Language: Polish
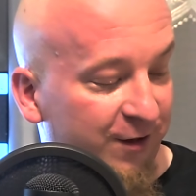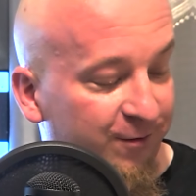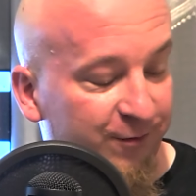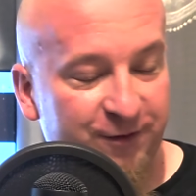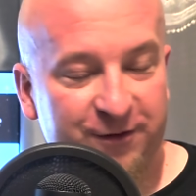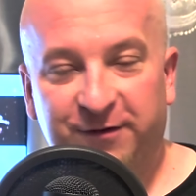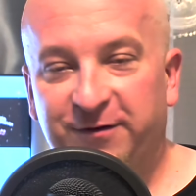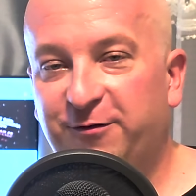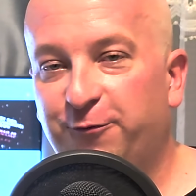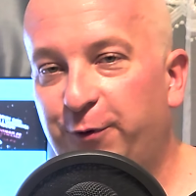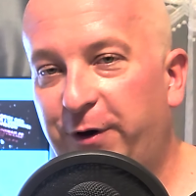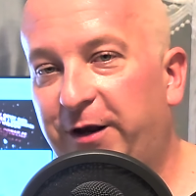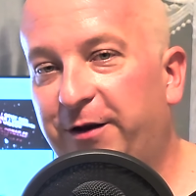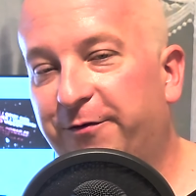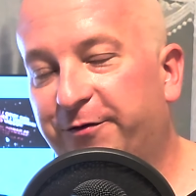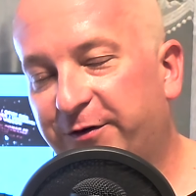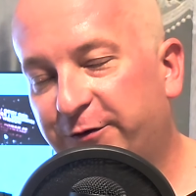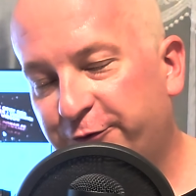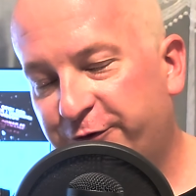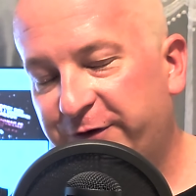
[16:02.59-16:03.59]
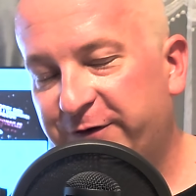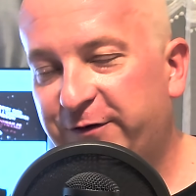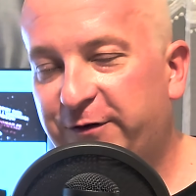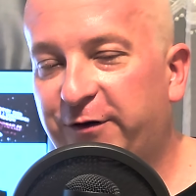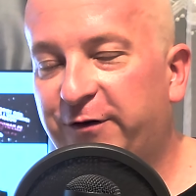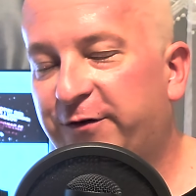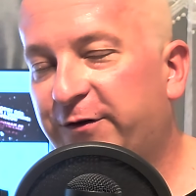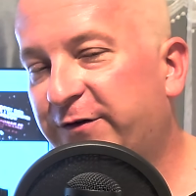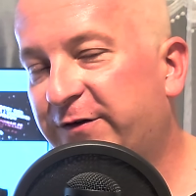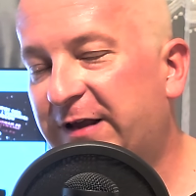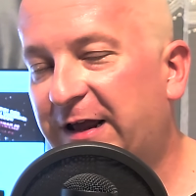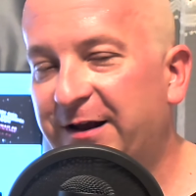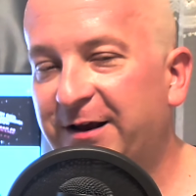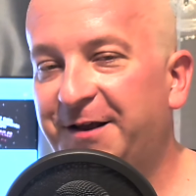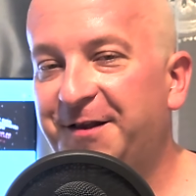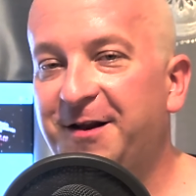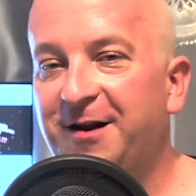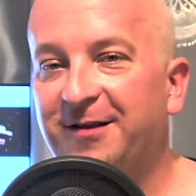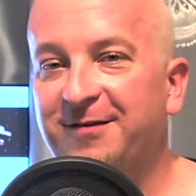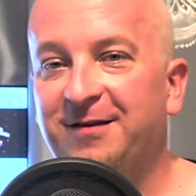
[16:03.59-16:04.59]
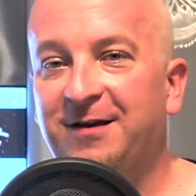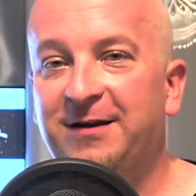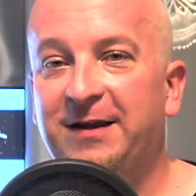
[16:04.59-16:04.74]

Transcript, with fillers: no to jest Windows, to już jest stara generacja,